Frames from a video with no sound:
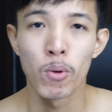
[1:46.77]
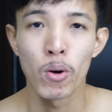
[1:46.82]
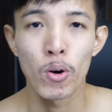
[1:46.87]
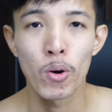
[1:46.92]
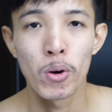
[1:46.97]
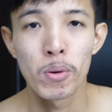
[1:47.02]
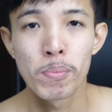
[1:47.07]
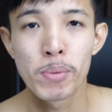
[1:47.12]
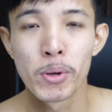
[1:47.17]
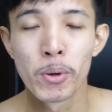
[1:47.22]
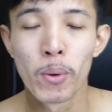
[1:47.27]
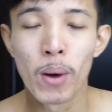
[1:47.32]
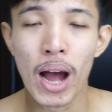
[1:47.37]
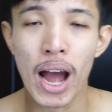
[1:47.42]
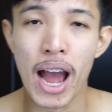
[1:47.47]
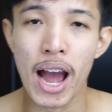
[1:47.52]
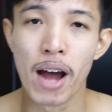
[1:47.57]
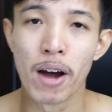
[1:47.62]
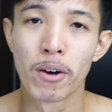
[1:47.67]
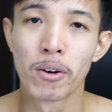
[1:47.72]
พวกคนผิว
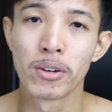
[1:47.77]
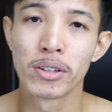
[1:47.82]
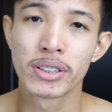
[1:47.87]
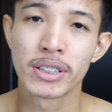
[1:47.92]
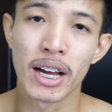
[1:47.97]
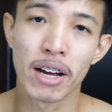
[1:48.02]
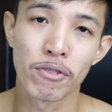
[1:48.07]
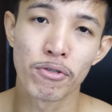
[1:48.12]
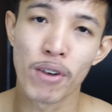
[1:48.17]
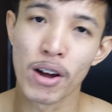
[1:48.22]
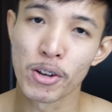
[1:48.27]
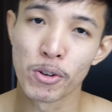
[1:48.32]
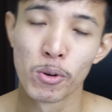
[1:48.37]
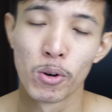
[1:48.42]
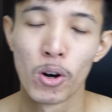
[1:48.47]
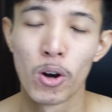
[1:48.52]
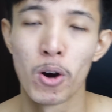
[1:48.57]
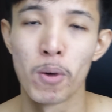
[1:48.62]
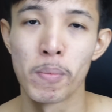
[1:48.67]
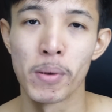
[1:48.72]
ขาวจากฝั่ง
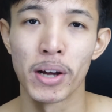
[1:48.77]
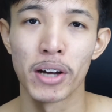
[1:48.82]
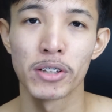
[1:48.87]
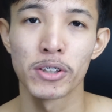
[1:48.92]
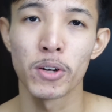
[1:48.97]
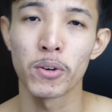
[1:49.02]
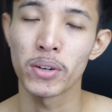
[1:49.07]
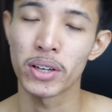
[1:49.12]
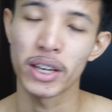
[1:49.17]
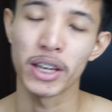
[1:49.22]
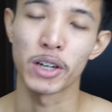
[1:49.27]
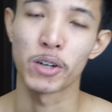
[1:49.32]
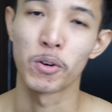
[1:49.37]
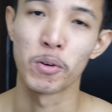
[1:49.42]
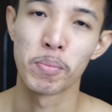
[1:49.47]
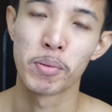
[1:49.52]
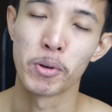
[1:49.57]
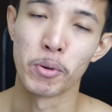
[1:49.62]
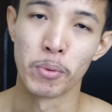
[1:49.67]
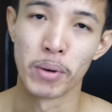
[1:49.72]
ยุโรปเนี่ย เขาต้องเกลียดค
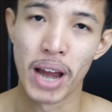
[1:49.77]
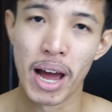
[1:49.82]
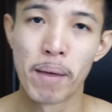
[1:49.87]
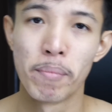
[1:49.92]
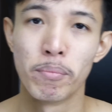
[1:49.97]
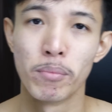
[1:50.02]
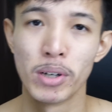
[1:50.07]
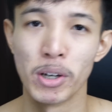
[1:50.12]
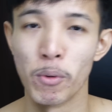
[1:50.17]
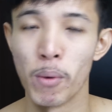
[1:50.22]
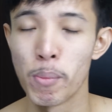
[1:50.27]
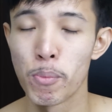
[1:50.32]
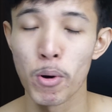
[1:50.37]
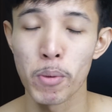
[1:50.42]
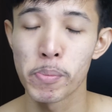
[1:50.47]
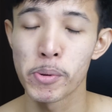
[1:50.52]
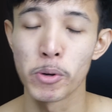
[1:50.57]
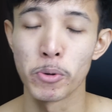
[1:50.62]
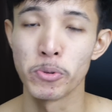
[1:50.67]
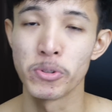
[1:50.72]
นผิวดำ หรือว่าพ
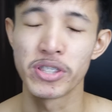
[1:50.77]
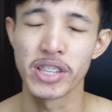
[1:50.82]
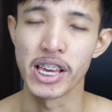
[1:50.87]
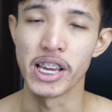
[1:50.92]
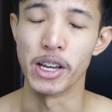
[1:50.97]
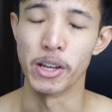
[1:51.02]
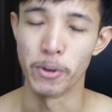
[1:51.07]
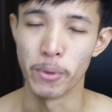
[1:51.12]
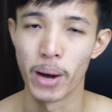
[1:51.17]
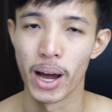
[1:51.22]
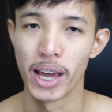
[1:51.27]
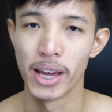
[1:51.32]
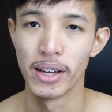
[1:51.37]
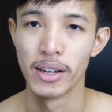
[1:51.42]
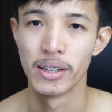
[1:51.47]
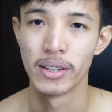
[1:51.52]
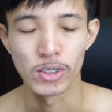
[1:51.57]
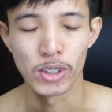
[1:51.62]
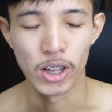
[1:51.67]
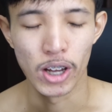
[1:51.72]
วกผิวสีด้วย
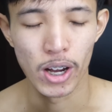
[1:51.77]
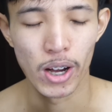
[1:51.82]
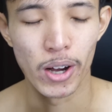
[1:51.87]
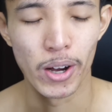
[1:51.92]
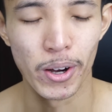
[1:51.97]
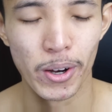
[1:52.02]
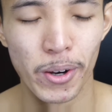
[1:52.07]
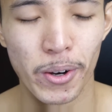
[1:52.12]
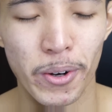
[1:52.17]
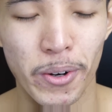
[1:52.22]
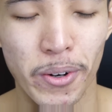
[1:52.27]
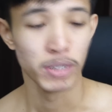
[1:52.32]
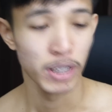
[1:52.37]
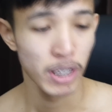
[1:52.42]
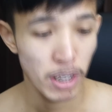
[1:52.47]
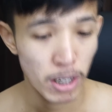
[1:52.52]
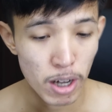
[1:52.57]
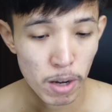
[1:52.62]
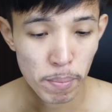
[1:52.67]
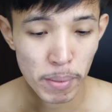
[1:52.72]
ย yeah.
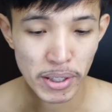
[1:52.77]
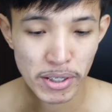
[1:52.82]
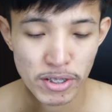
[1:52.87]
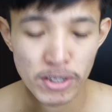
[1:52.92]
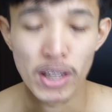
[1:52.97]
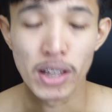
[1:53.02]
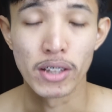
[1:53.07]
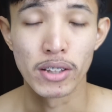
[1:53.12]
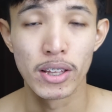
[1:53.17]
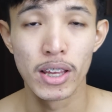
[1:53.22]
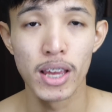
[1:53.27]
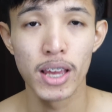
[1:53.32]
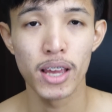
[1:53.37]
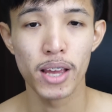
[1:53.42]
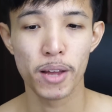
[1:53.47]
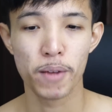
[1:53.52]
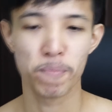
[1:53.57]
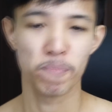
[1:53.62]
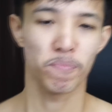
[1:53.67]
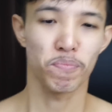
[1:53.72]
นี่ก็เป็นสิ่งที่
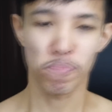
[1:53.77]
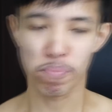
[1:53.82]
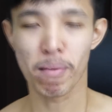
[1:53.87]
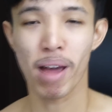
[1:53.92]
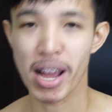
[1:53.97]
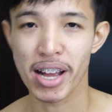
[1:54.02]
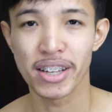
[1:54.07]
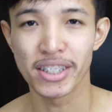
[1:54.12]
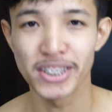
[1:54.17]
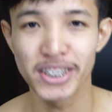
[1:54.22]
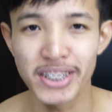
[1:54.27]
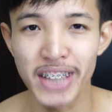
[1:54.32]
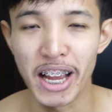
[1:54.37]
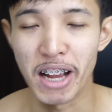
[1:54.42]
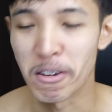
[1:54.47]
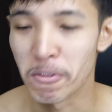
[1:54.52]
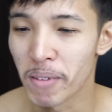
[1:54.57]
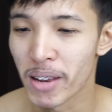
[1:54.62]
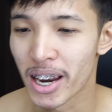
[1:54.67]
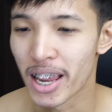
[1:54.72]
แม่งเจ๋
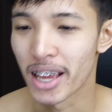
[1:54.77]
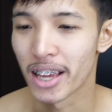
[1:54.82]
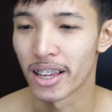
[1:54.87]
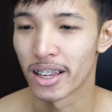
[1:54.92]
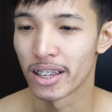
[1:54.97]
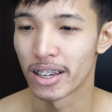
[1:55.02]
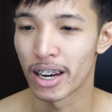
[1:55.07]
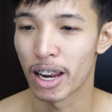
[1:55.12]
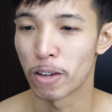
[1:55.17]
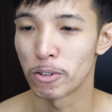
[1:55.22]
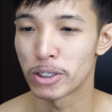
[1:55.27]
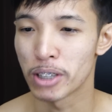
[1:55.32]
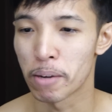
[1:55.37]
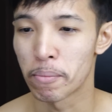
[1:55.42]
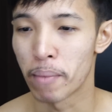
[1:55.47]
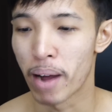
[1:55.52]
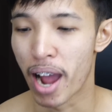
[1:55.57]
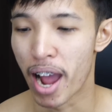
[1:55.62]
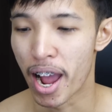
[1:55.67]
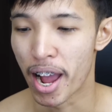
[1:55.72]
งไปเลย เราจะ
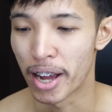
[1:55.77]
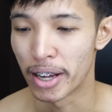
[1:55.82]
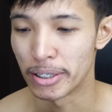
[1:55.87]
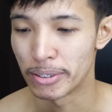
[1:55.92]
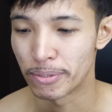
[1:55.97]
มา